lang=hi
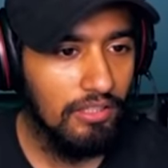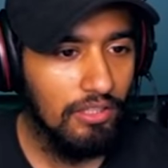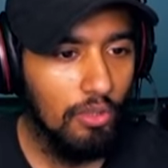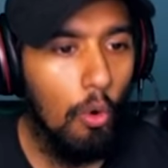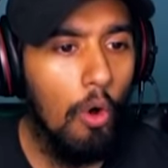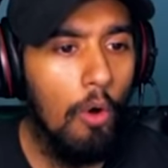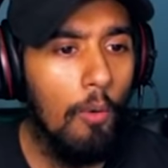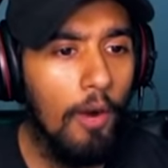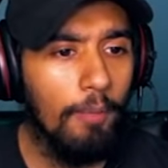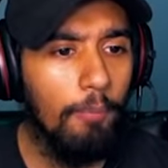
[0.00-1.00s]

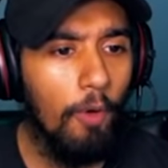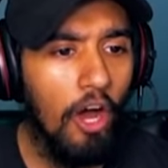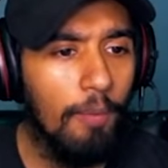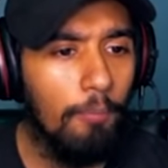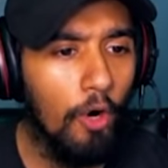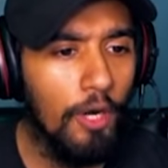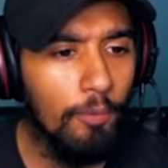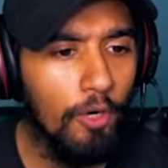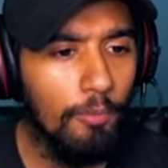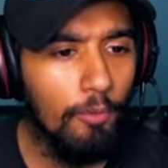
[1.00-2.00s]
बॉल बोल्ड
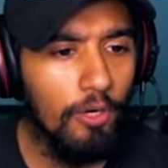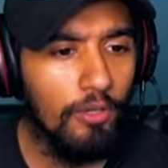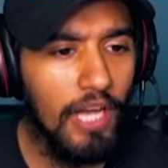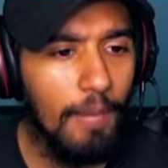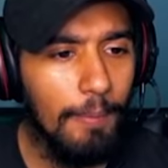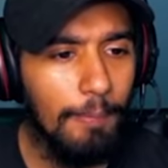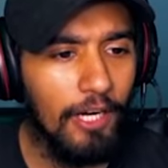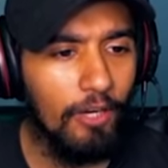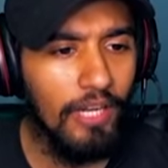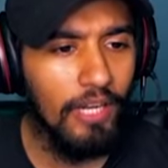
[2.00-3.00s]
बोल्ड बोल्ड अबे
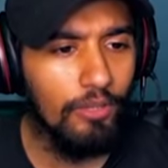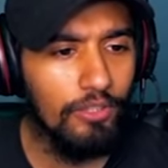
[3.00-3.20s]
पकड़ो ना कोई तो